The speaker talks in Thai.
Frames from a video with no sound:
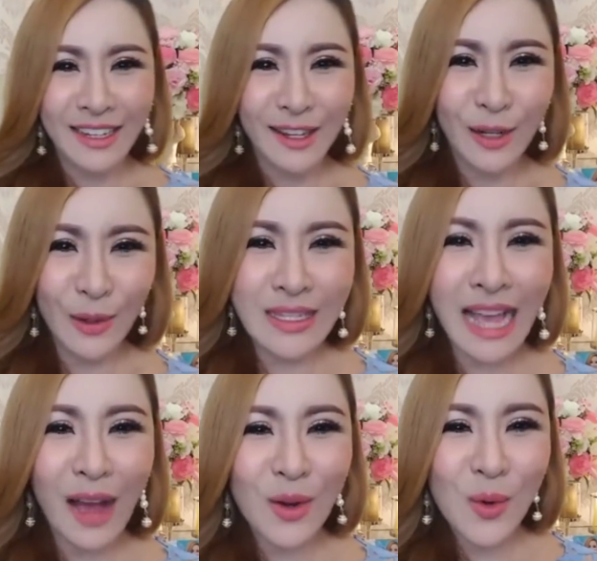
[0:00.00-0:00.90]
ลูก
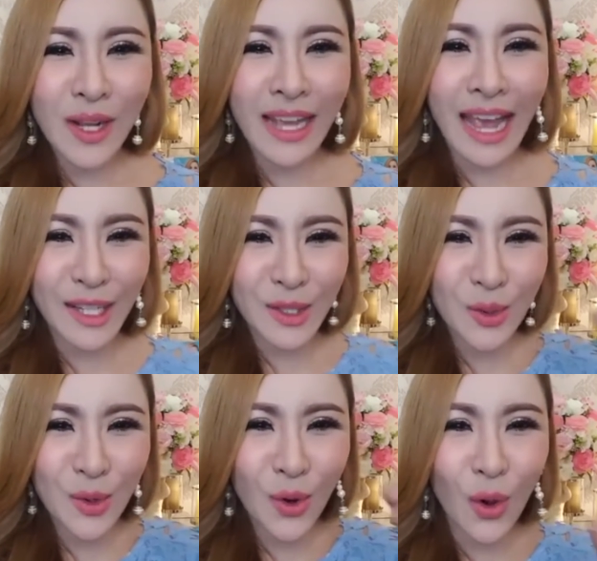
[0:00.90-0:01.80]
สาวครูเก่ง
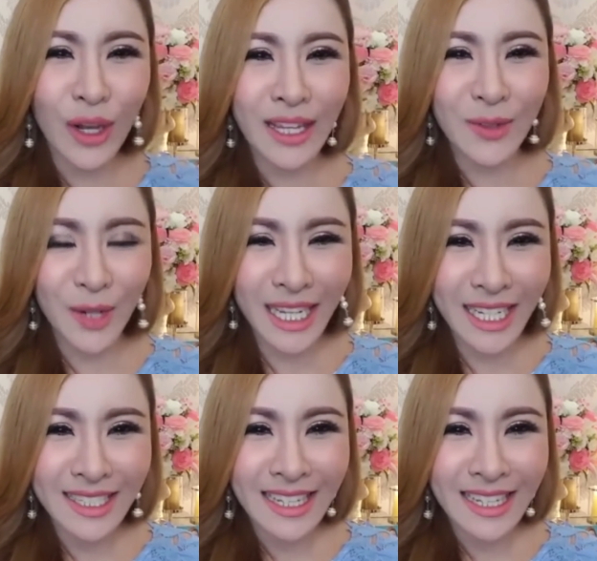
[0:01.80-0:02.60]
ทุกคนเลยเว้ย